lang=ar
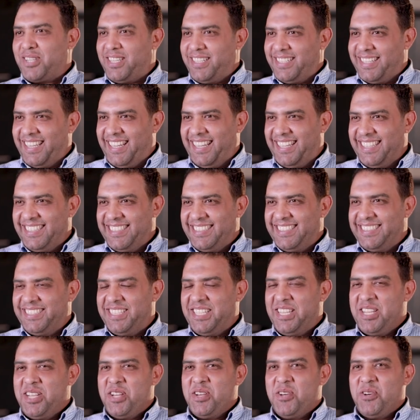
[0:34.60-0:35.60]
شنح
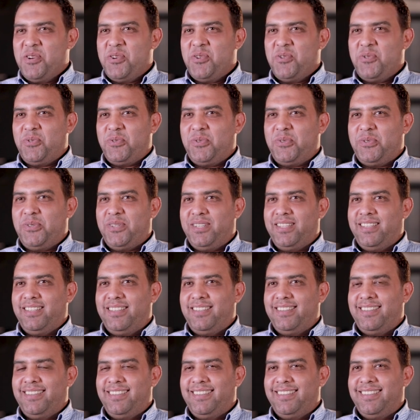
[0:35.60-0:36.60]
و...
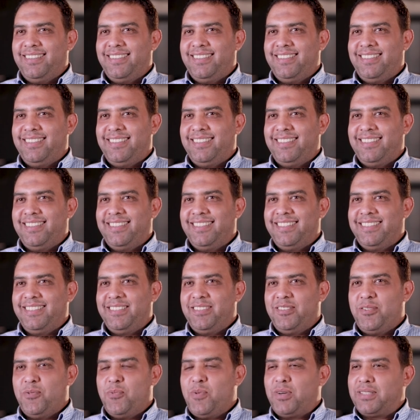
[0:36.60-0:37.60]

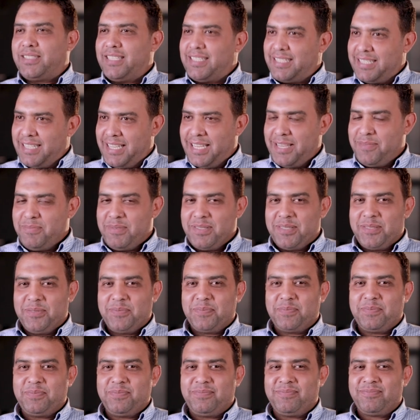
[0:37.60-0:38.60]
ومعتز حامد
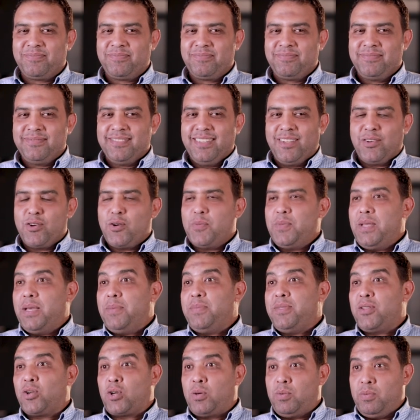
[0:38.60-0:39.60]
كنا
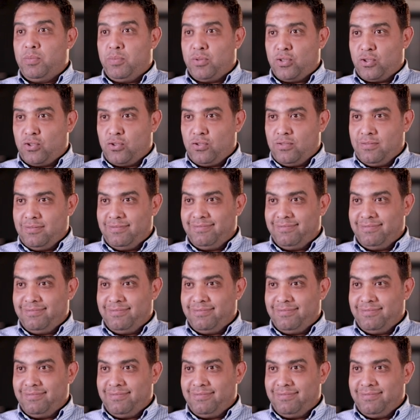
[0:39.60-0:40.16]
بنحب نقرا الماتش